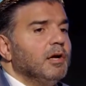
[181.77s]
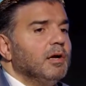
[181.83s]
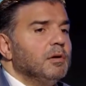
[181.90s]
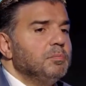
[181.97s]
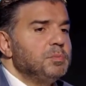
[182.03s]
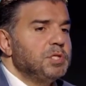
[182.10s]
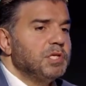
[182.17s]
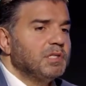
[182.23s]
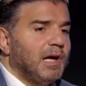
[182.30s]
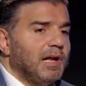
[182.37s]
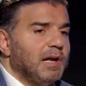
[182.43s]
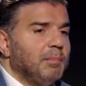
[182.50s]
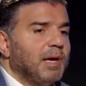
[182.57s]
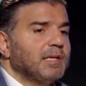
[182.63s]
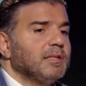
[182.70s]
مشيت
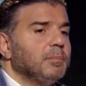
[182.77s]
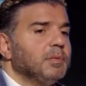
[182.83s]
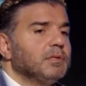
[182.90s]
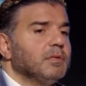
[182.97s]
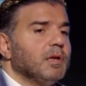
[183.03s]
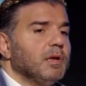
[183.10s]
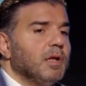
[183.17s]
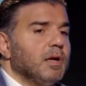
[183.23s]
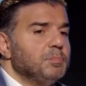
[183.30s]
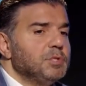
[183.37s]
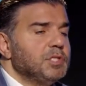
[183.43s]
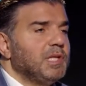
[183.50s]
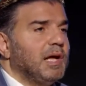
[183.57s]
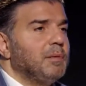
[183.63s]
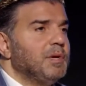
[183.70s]
على مكتب الطلاب
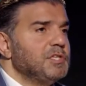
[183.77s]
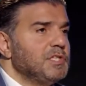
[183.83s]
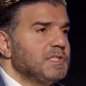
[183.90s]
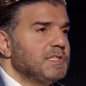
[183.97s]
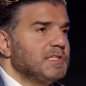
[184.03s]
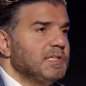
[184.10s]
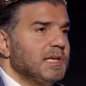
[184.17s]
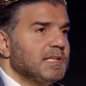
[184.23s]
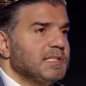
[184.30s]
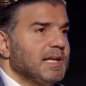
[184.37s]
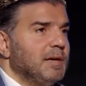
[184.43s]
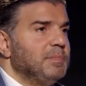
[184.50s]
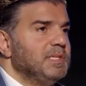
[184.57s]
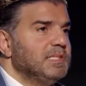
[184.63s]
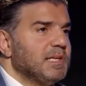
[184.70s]
جيت على المجلس
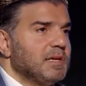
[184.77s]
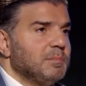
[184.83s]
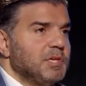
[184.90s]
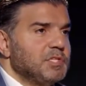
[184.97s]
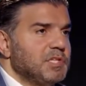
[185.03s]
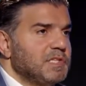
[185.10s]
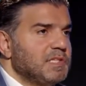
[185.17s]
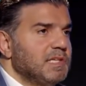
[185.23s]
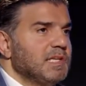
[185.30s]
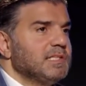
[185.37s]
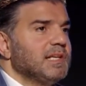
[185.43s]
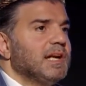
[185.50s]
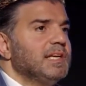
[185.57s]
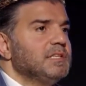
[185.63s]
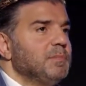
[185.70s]
السياسي امين سر مجلس
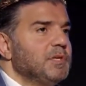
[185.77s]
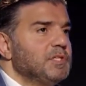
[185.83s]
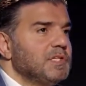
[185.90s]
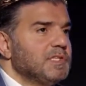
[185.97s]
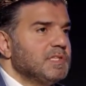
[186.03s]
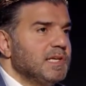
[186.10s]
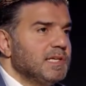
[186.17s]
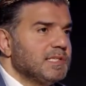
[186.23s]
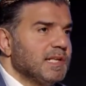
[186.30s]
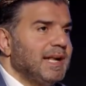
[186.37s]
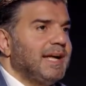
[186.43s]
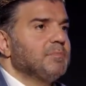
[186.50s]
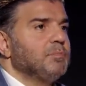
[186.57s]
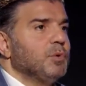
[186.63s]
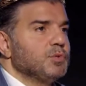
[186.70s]
السياسي رئيس مجلس السياسي
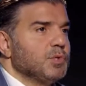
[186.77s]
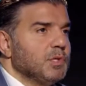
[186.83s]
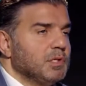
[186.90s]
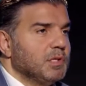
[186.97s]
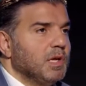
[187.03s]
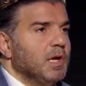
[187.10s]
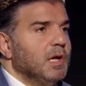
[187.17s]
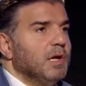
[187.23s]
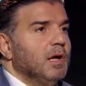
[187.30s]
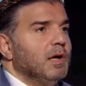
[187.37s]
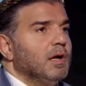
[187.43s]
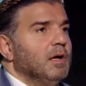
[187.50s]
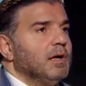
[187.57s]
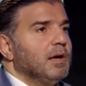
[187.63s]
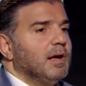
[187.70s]
لحد ما وصلت
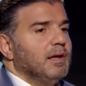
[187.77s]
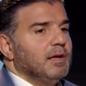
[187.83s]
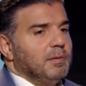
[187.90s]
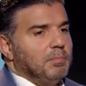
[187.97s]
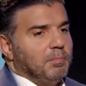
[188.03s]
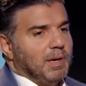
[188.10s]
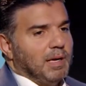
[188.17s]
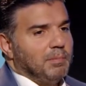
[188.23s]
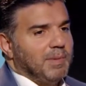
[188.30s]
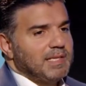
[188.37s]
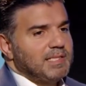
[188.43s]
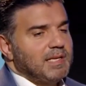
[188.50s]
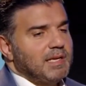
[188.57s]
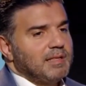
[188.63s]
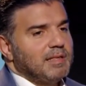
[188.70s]

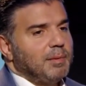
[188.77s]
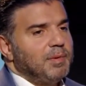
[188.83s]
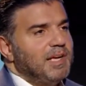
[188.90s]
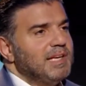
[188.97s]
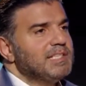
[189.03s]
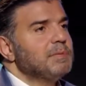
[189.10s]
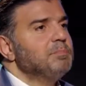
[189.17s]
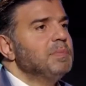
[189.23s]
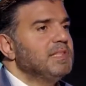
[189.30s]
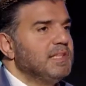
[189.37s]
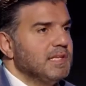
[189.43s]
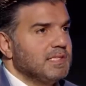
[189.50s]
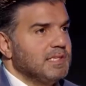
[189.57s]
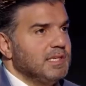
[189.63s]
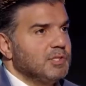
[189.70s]
مسيرتنا بالحزب من
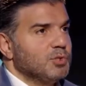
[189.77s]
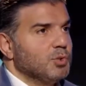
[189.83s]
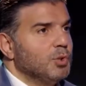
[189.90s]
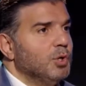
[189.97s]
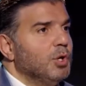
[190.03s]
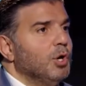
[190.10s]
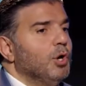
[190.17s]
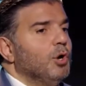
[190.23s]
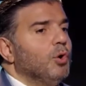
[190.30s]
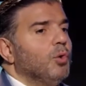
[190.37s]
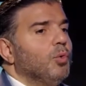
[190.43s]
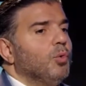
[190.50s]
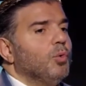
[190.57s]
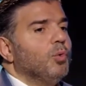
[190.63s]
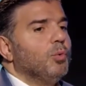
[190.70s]
تاسيسه
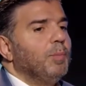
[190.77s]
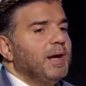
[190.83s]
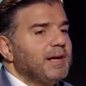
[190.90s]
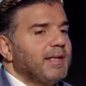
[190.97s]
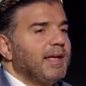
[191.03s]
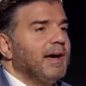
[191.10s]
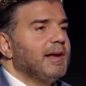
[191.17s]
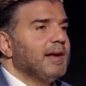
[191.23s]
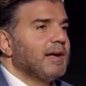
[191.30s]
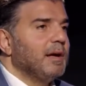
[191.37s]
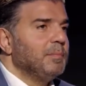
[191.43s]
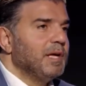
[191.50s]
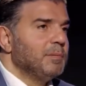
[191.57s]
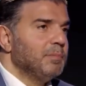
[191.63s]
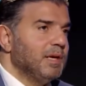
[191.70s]
وبركي انا
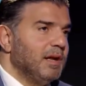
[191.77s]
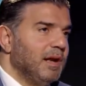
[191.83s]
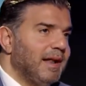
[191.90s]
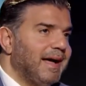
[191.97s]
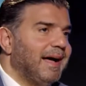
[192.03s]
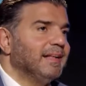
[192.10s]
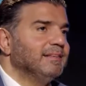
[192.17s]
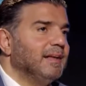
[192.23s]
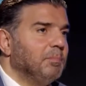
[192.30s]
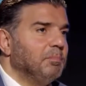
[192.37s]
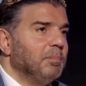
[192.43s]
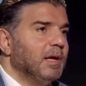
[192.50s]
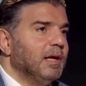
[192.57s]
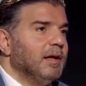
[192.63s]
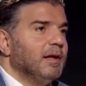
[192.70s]
كمان من
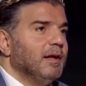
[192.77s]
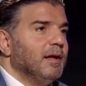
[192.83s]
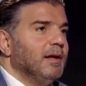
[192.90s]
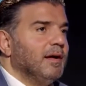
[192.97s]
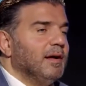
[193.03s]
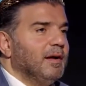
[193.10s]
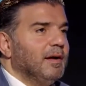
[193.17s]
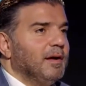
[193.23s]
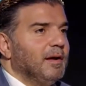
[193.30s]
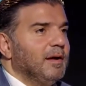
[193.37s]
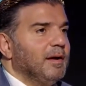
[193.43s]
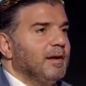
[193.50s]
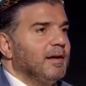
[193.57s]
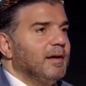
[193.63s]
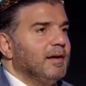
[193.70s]
الاقدم
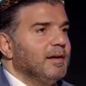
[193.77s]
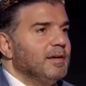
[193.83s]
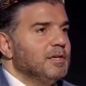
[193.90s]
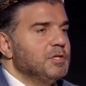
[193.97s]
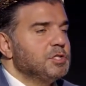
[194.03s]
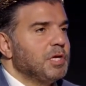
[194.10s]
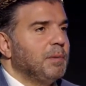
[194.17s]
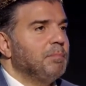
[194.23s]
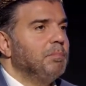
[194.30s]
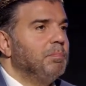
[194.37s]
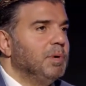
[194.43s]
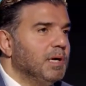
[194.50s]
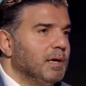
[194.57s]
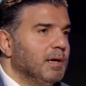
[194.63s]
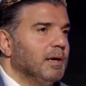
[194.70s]
آه،
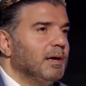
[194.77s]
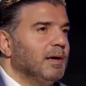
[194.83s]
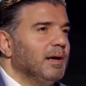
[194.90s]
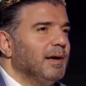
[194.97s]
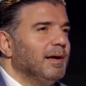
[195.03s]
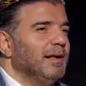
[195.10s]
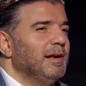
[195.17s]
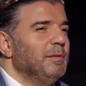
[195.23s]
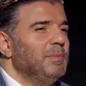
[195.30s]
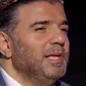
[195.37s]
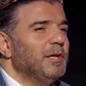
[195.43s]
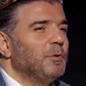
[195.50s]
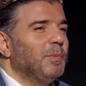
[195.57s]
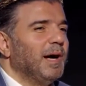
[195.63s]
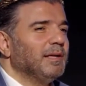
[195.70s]
جنب آه،
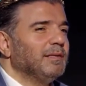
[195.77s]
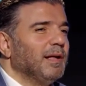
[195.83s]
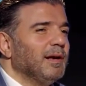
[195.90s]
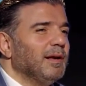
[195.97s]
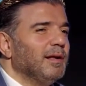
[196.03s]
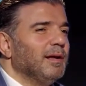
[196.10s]
المير وبهيدا